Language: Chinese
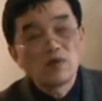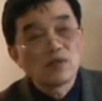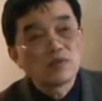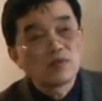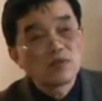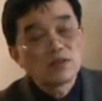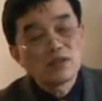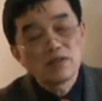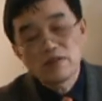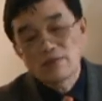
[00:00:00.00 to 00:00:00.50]
魂，
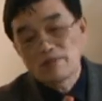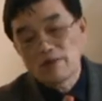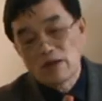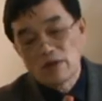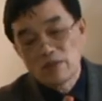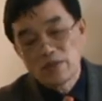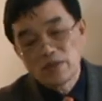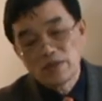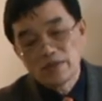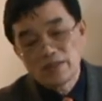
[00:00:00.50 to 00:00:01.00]
最后要返
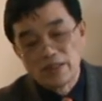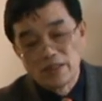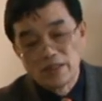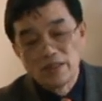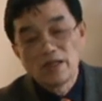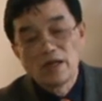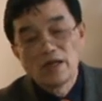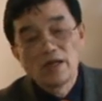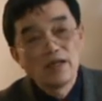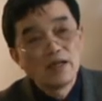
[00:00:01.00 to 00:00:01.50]
回神
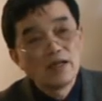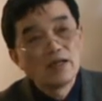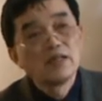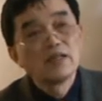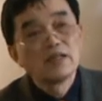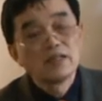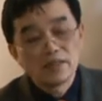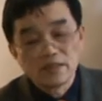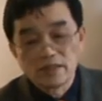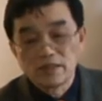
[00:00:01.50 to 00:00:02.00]
的，
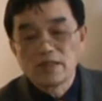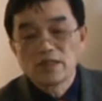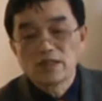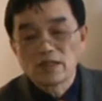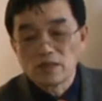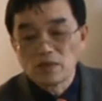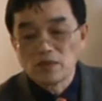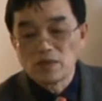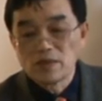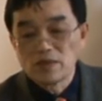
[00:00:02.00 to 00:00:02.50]
是这样一
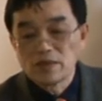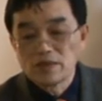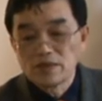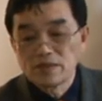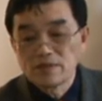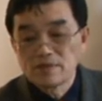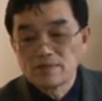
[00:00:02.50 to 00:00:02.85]
个关系。